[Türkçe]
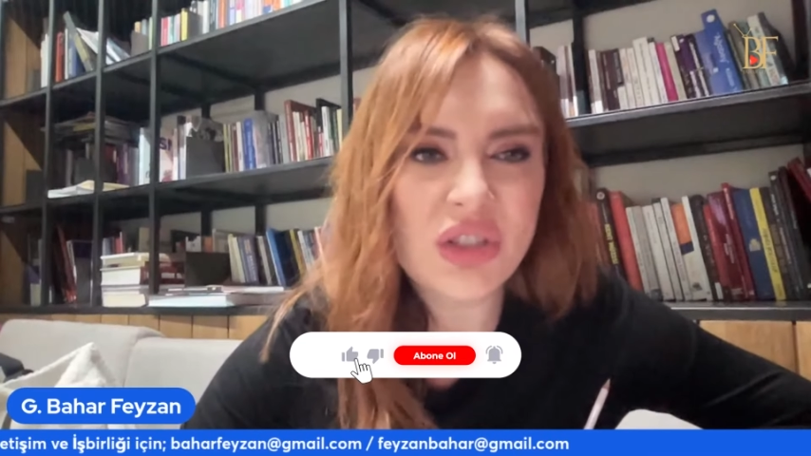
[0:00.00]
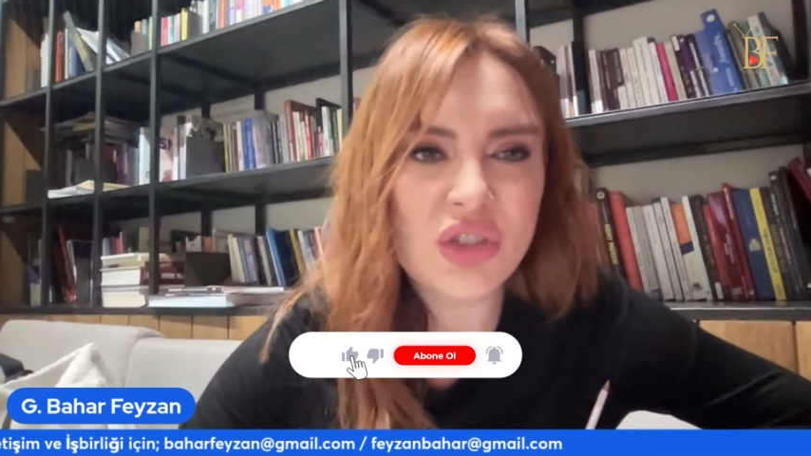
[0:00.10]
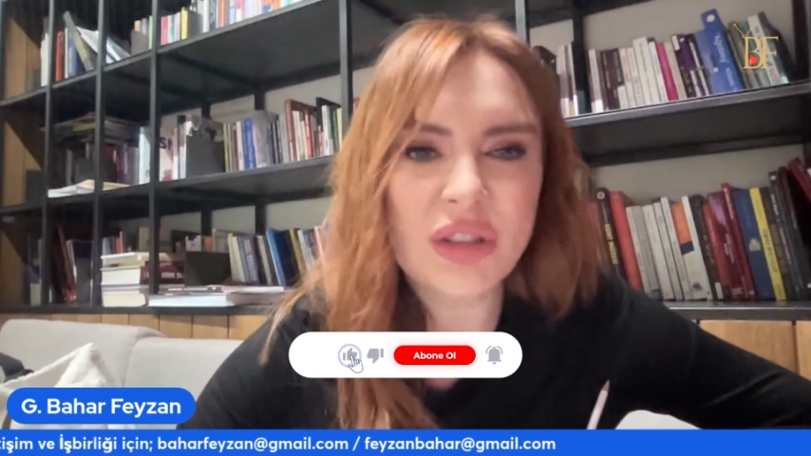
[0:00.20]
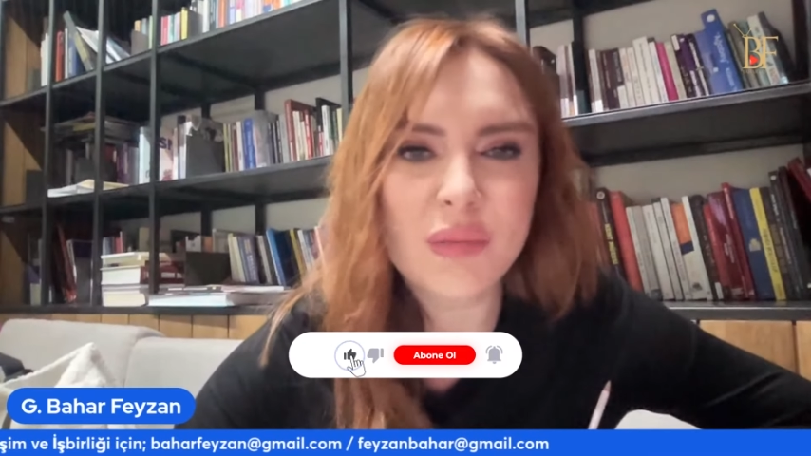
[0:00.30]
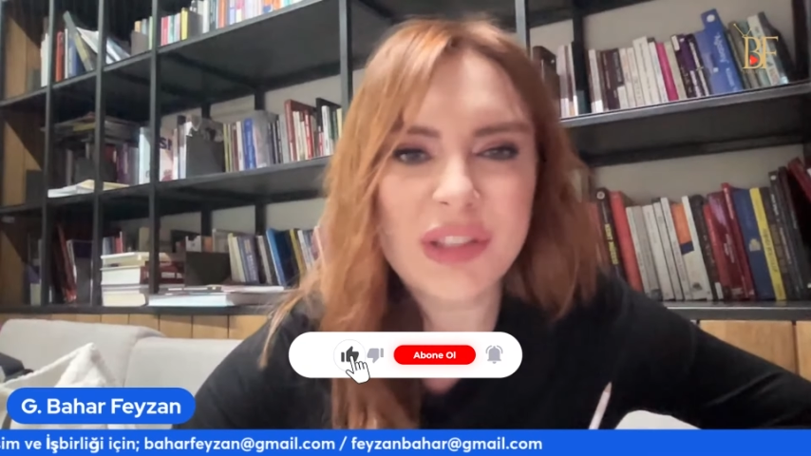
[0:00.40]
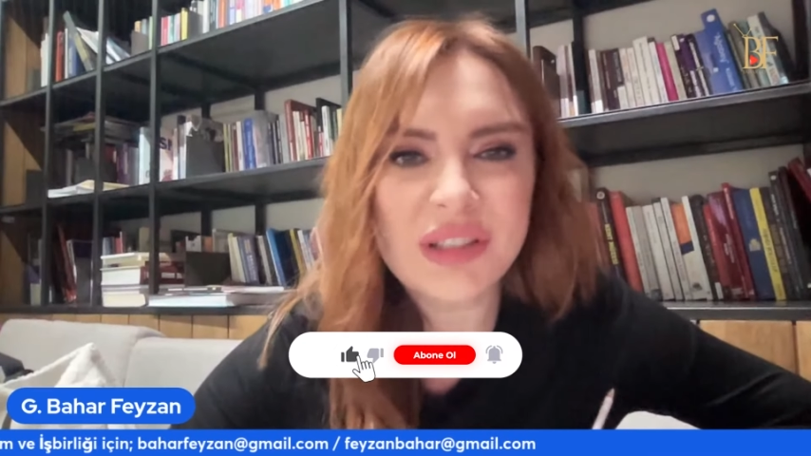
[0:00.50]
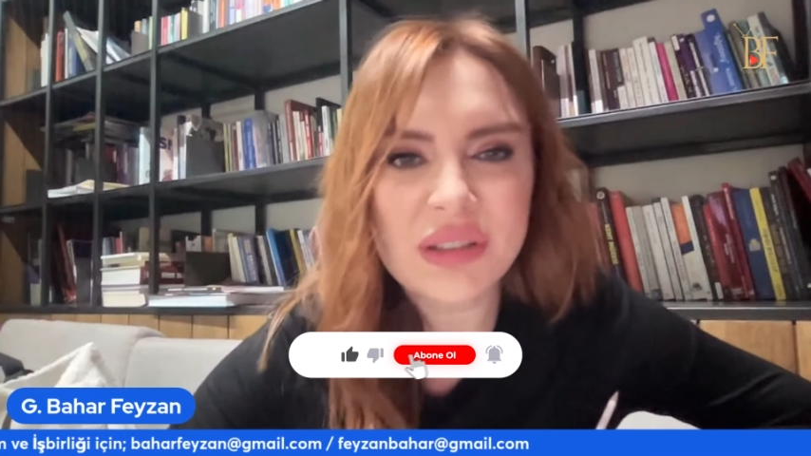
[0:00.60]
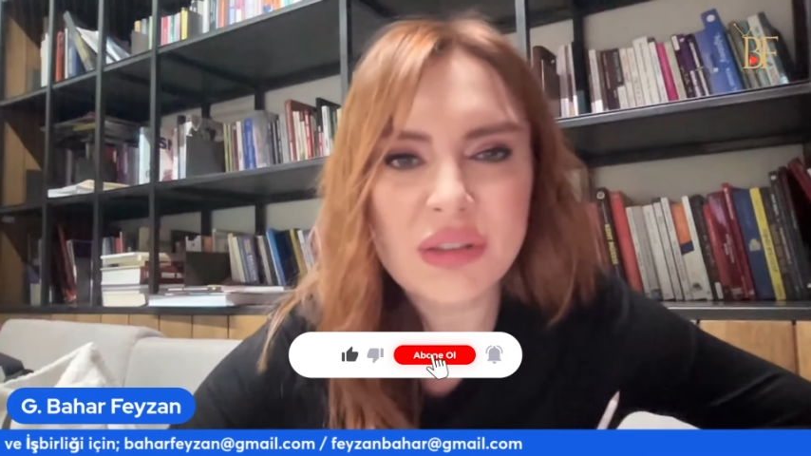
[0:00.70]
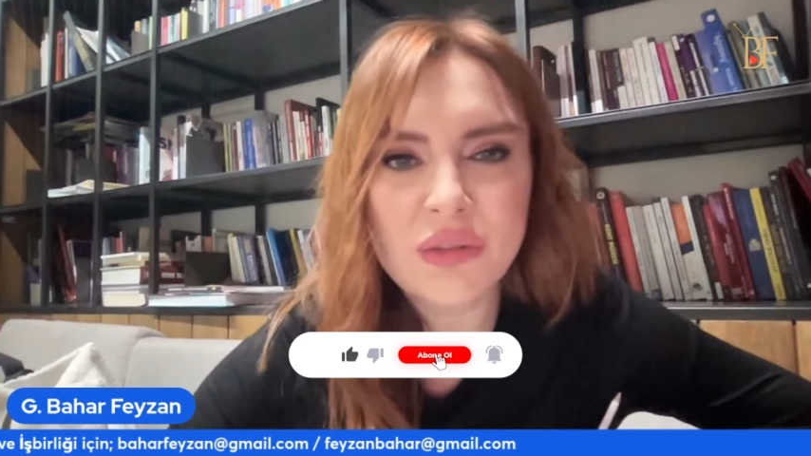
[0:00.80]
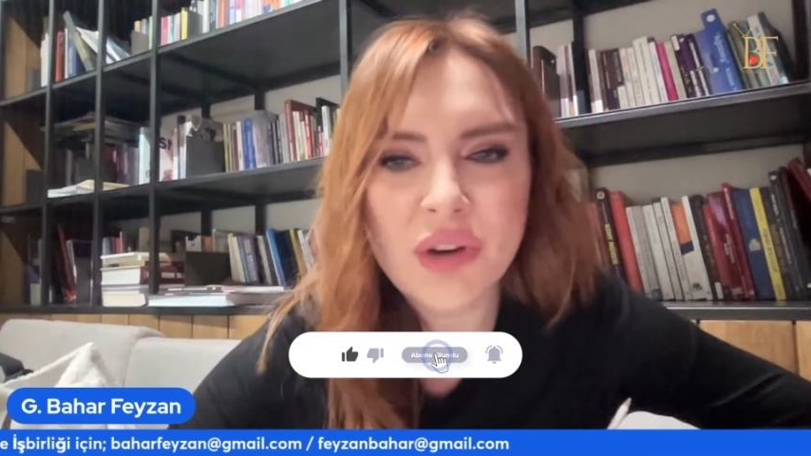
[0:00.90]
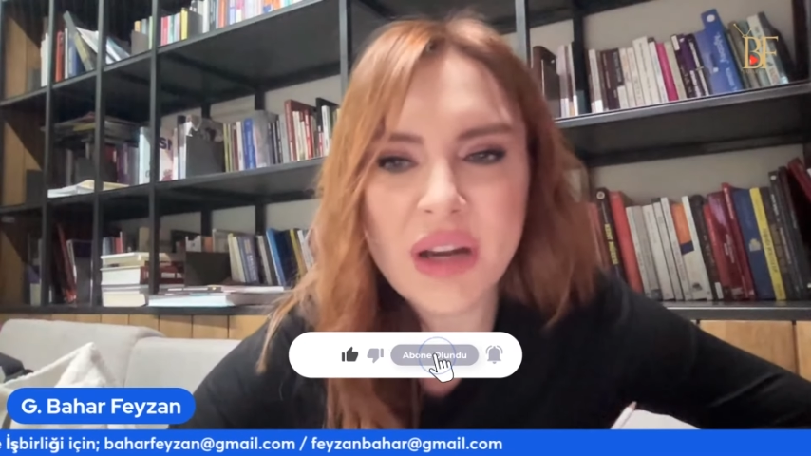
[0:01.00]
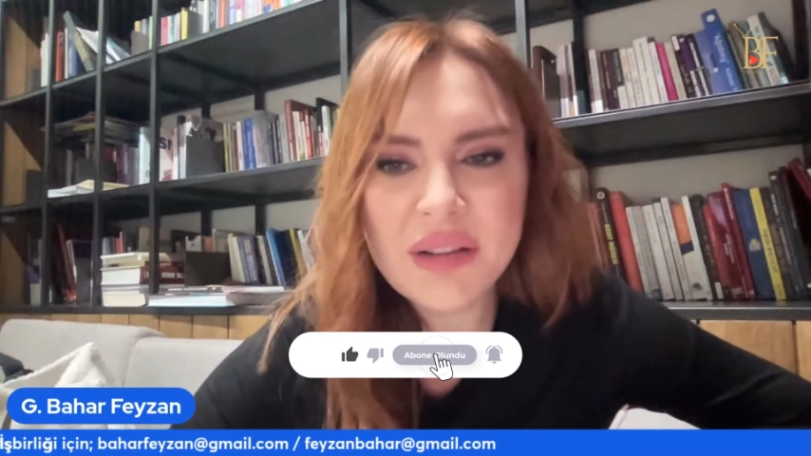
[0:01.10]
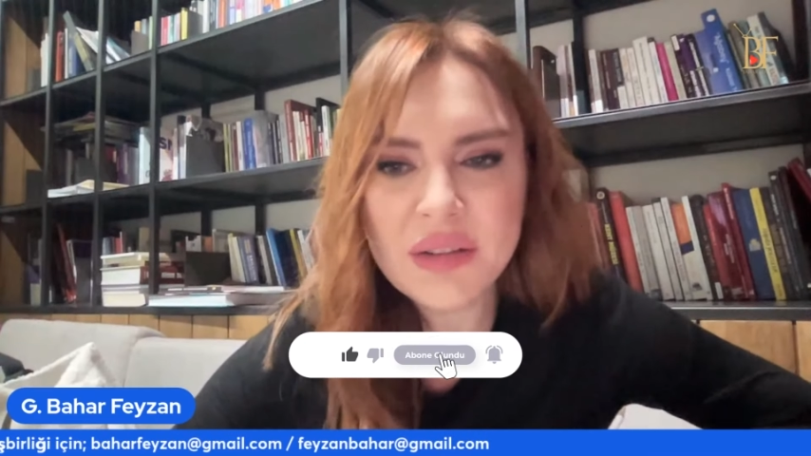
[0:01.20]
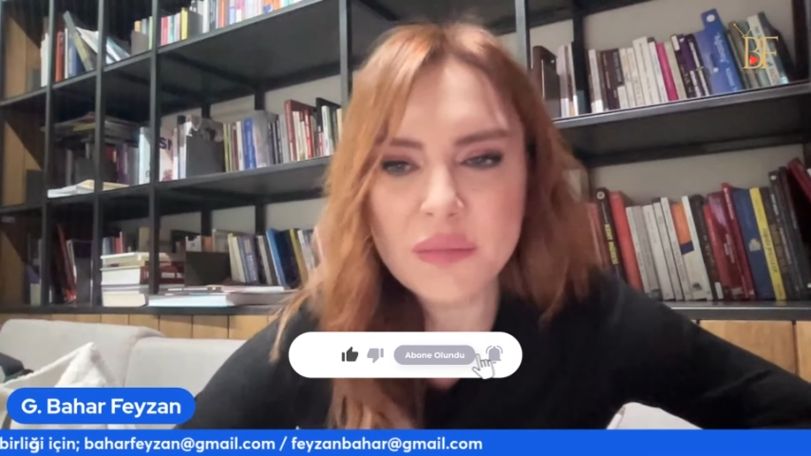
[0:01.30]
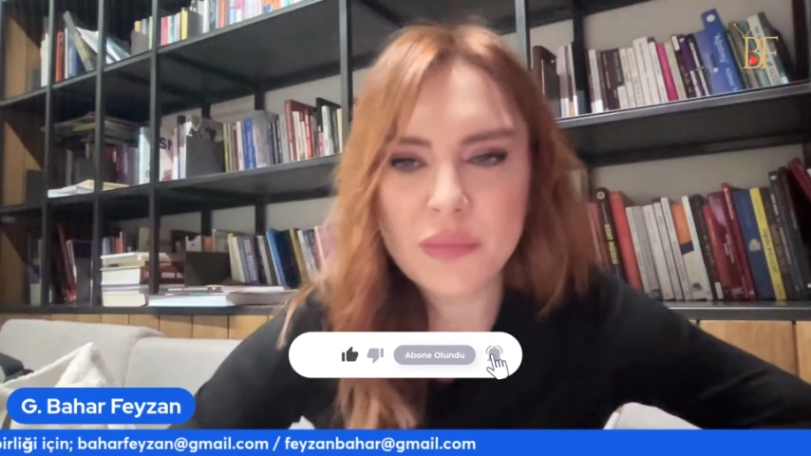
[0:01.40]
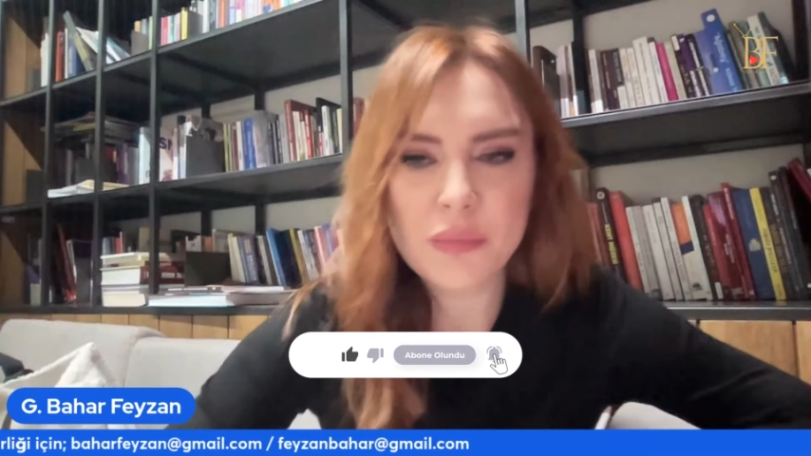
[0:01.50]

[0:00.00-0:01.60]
açıklamaları var.